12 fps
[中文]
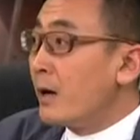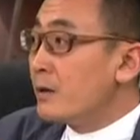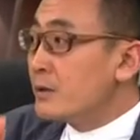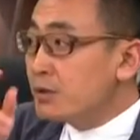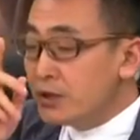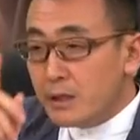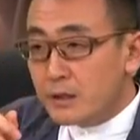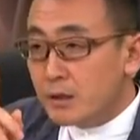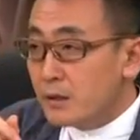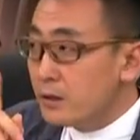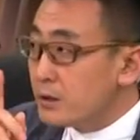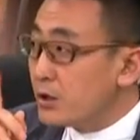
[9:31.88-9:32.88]
呀。 这
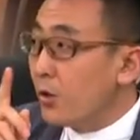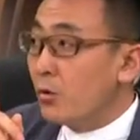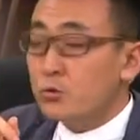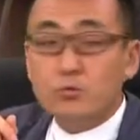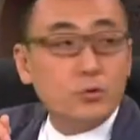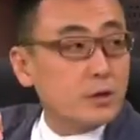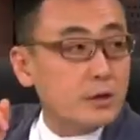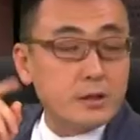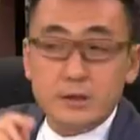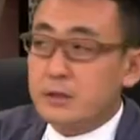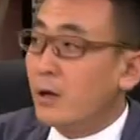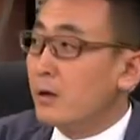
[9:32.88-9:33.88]
个角度和
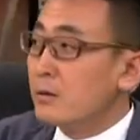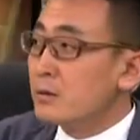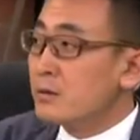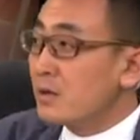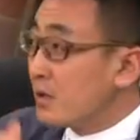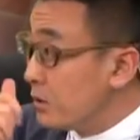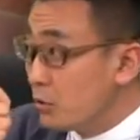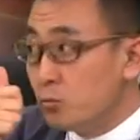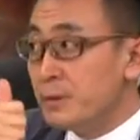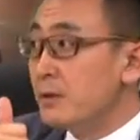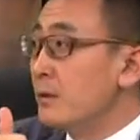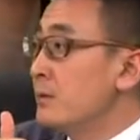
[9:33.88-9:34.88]
立场是很
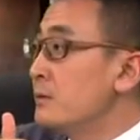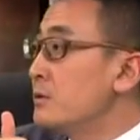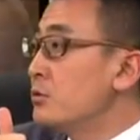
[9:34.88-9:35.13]
牛逼的，